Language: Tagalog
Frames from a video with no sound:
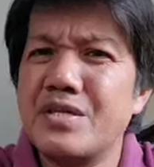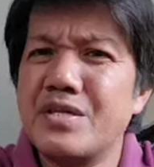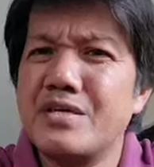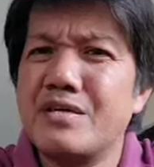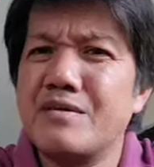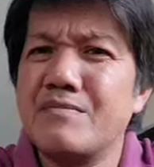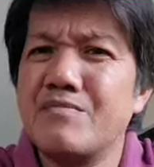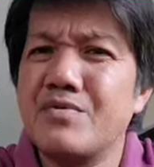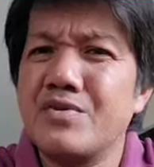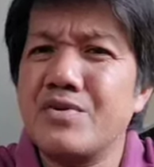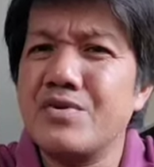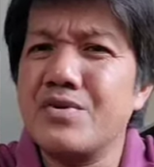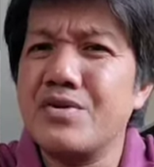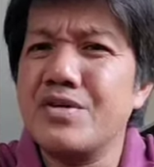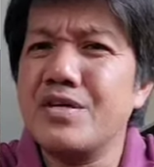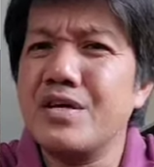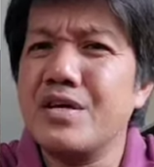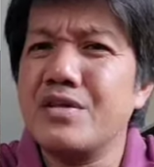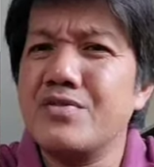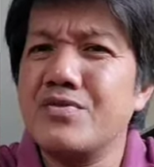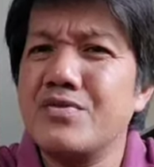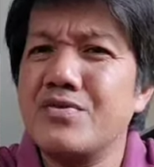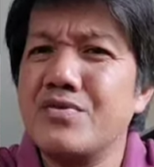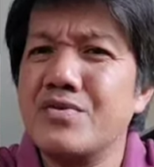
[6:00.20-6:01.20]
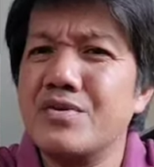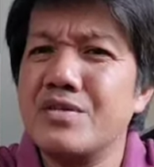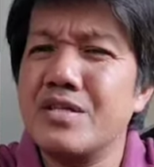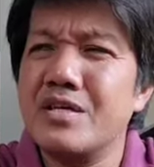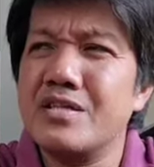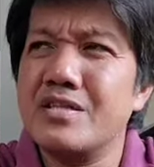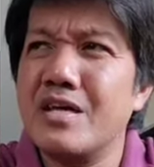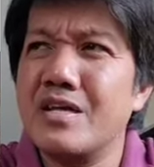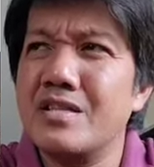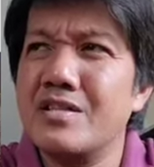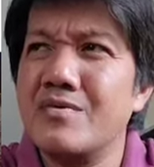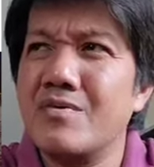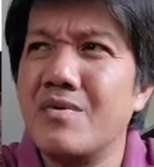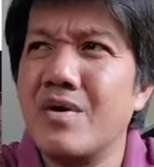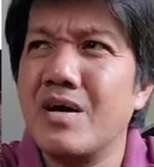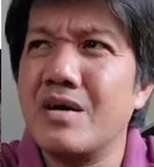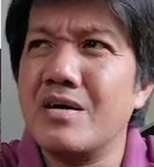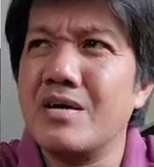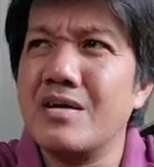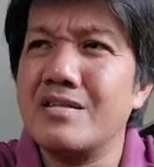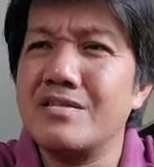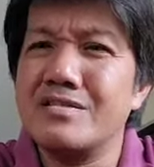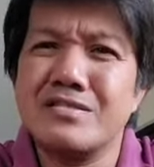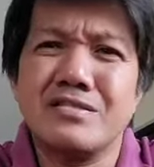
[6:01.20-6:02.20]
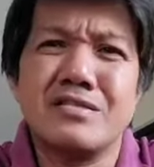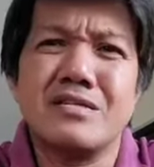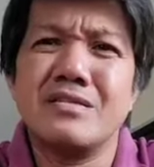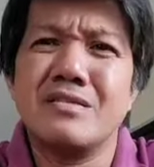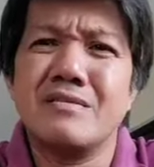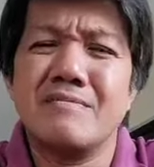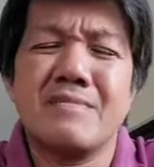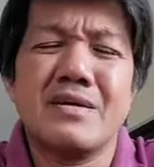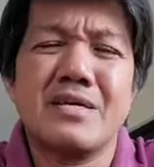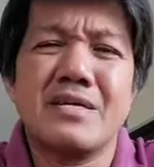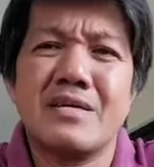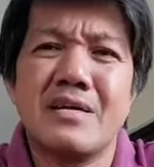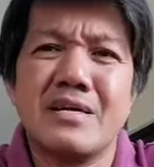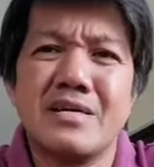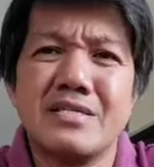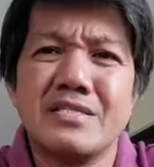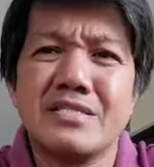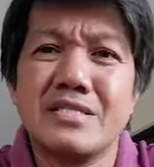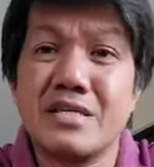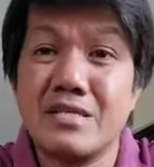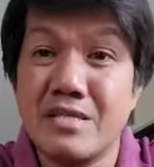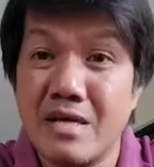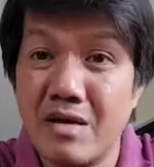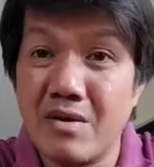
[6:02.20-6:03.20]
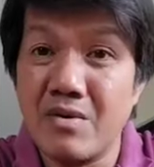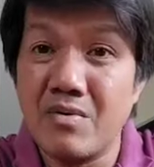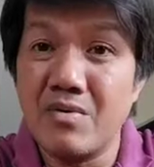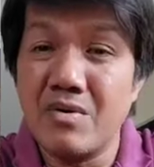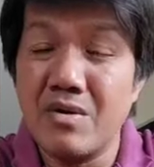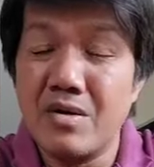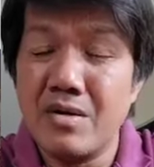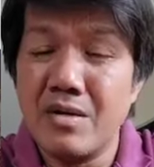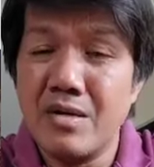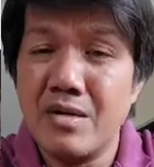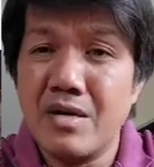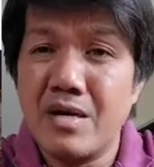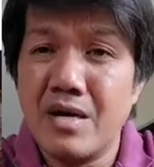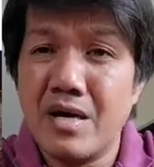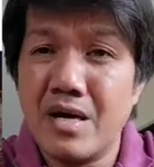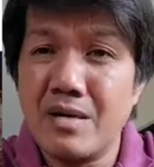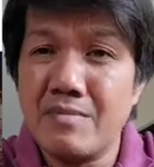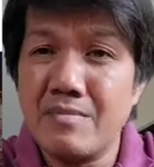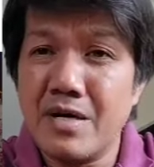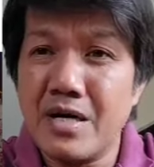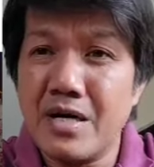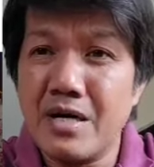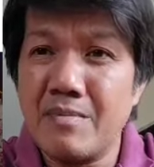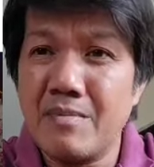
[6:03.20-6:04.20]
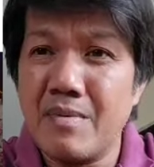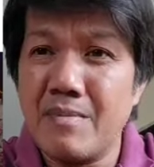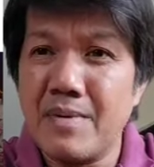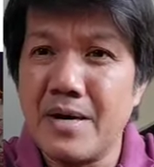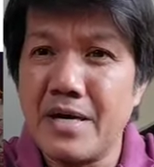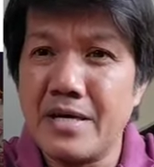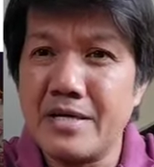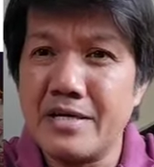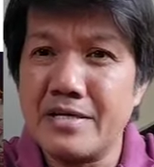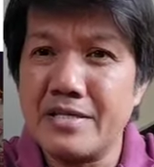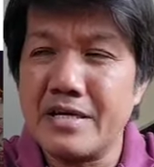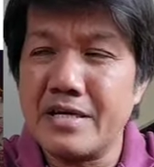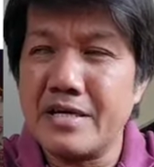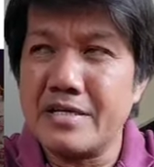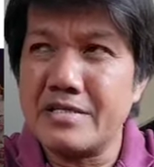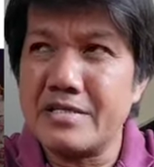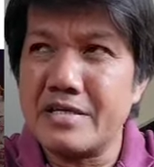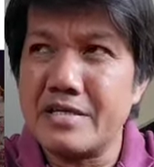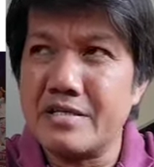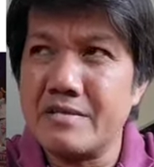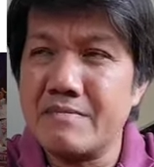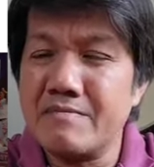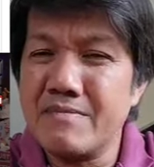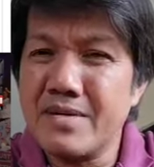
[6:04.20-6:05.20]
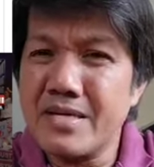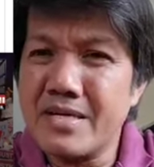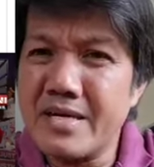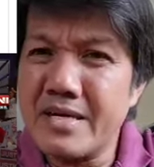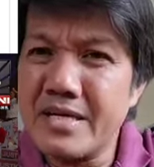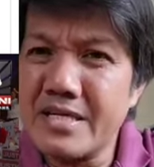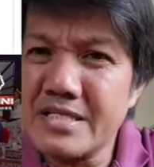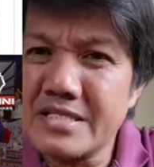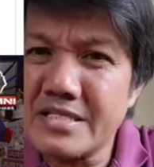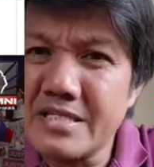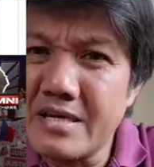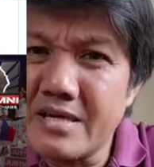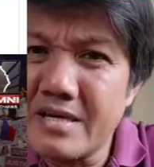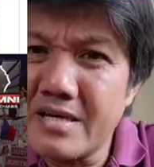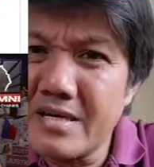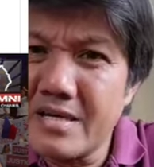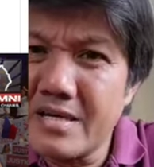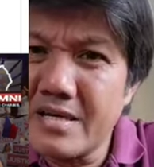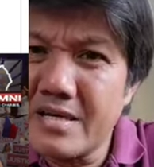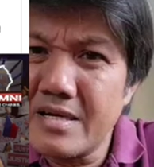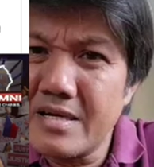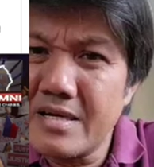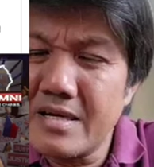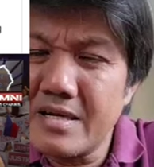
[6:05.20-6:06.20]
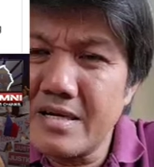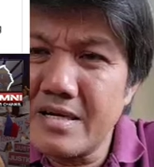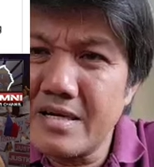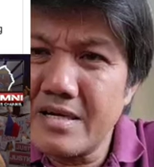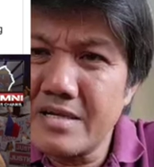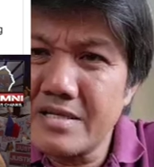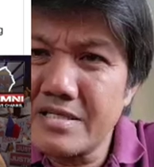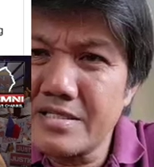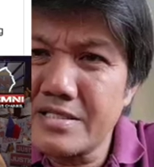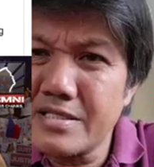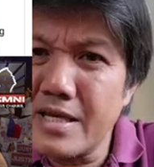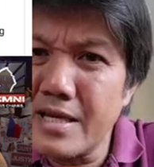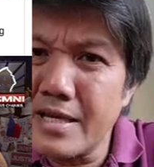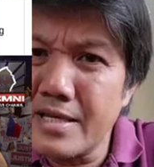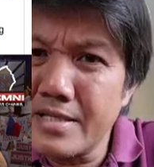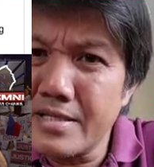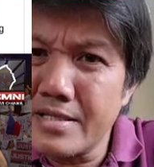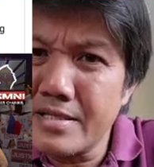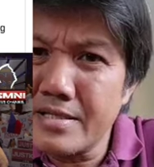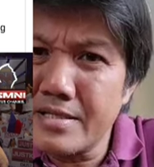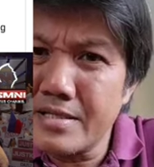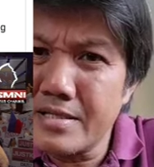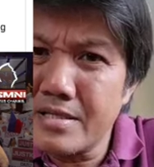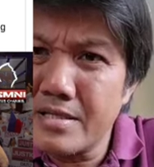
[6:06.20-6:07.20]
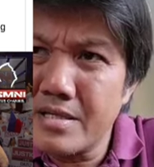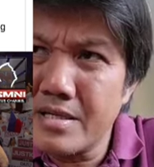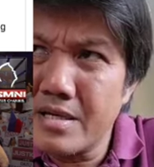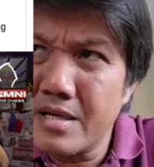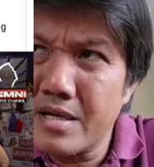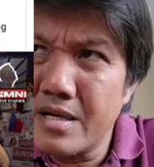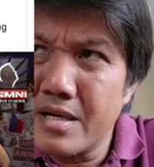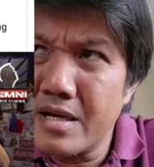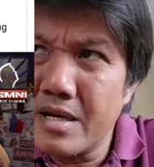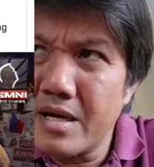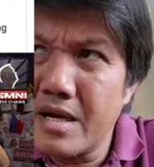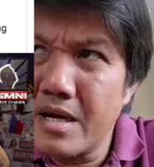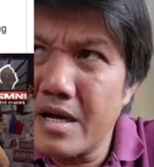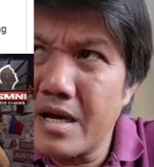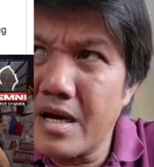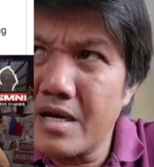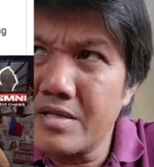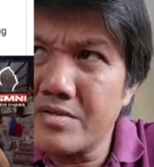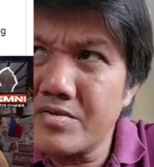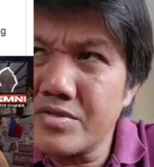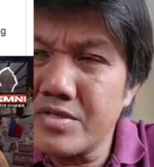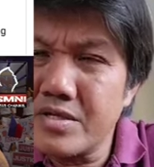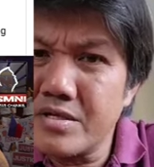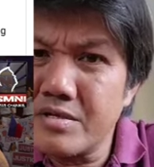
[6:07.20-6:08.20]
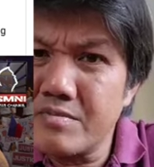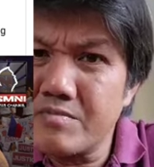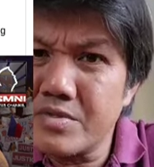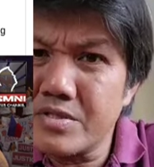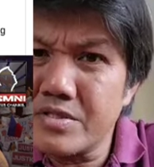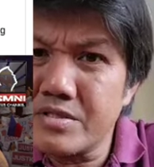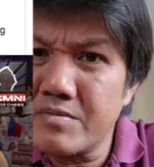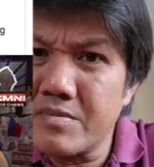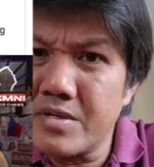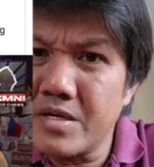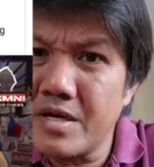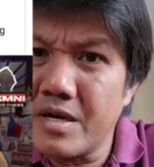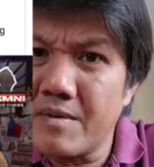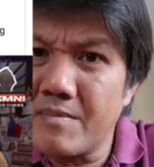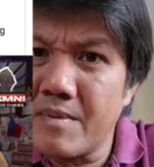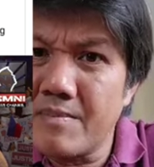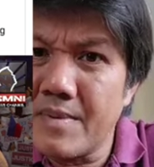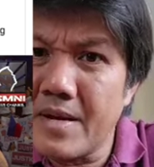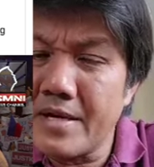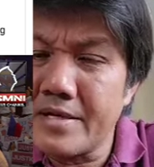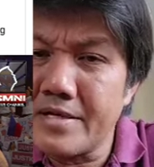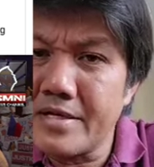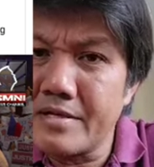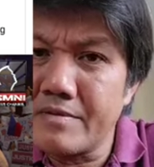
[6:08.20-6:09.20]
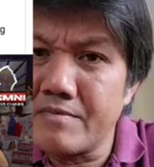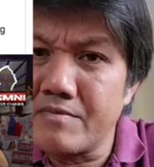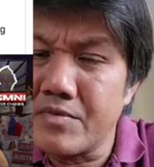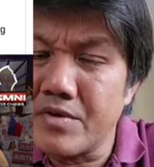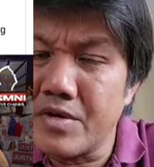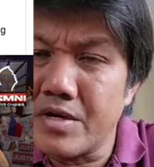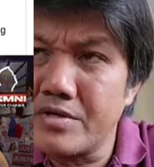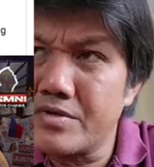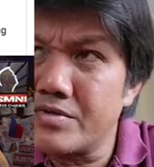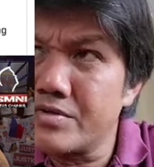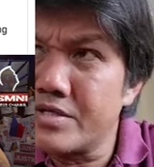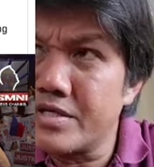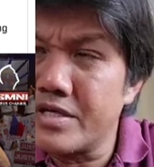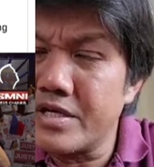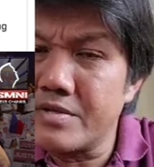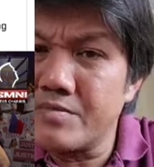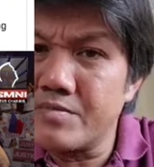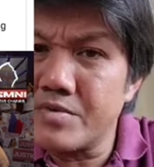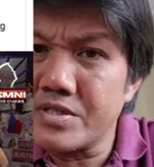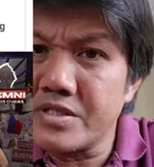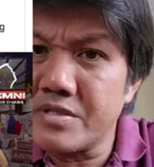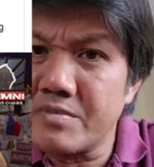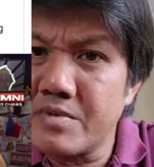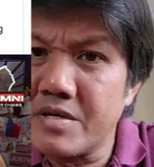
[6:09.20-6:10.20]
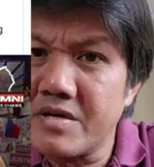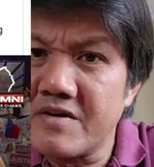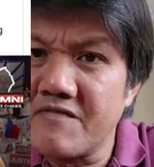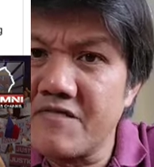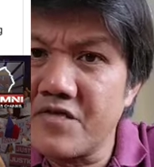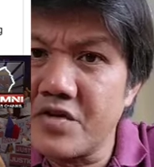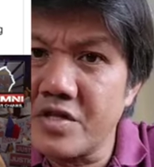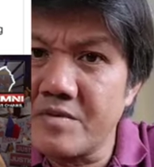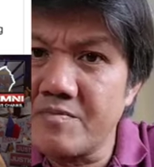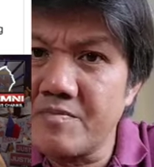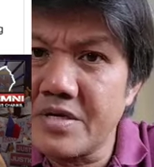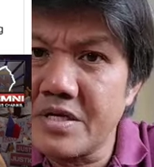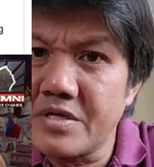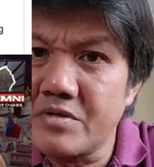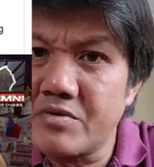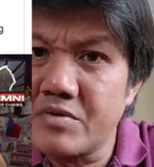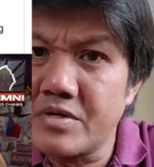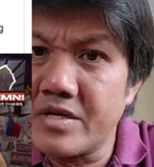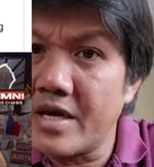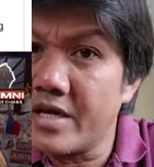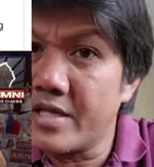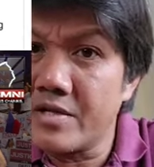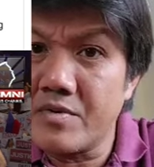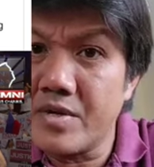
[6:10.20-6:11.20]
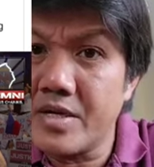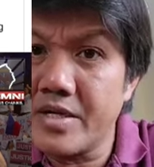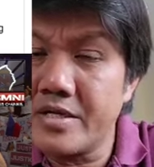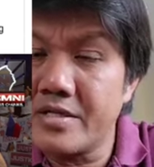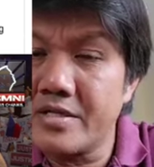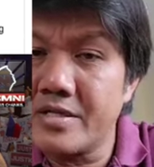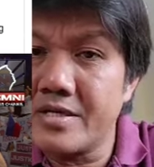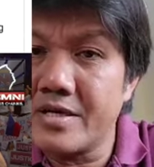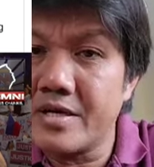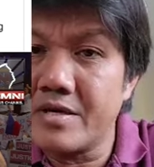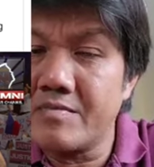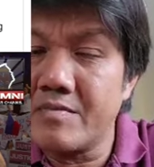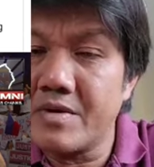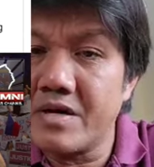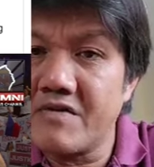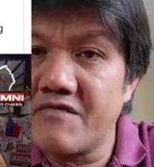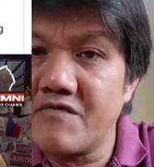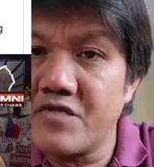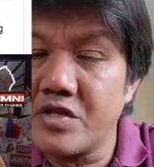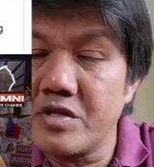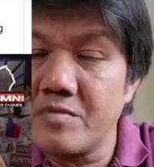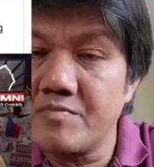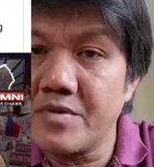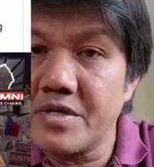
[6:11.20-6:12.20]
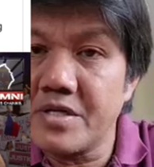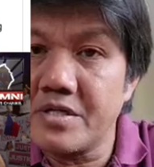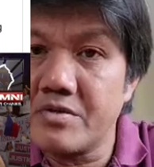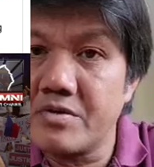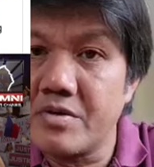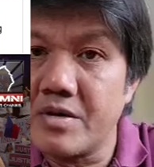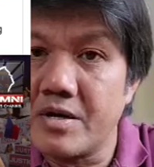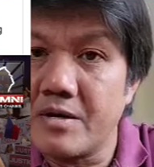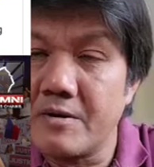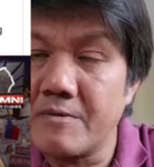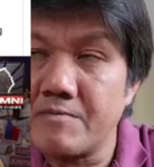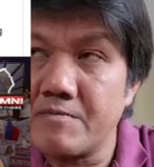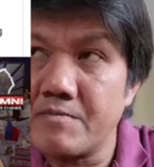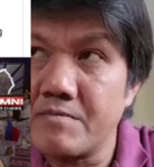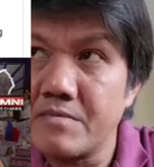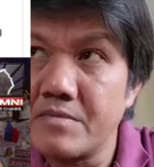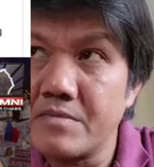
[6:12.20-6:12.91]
ni Kibuloy. Ano ho, nananawagan siya na magkaisa daw ang mga kababayan natin. Magkaisa? Saan? Anong tingin mo sa mga kababayan mo? Anong tingin mo sa mga Filipino? Anyway, hindi kayo mga Filipino ha. Ah.